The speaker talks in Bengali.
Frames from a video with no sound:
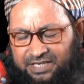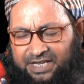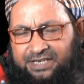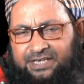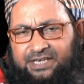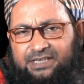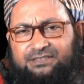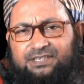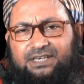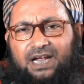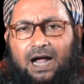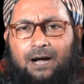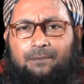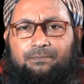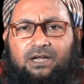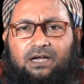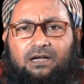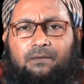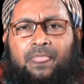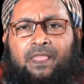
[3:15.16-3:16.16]
এই ক্ষেত্রে
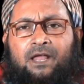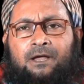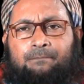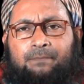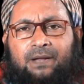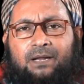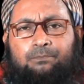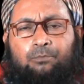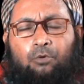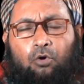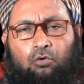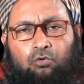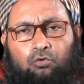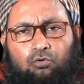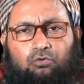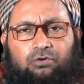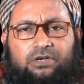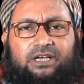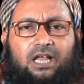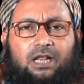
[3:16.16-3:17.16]
আমরা মানে বড়
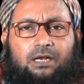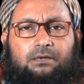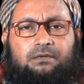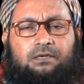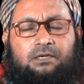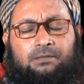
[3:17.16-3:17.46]
গুরু কেনার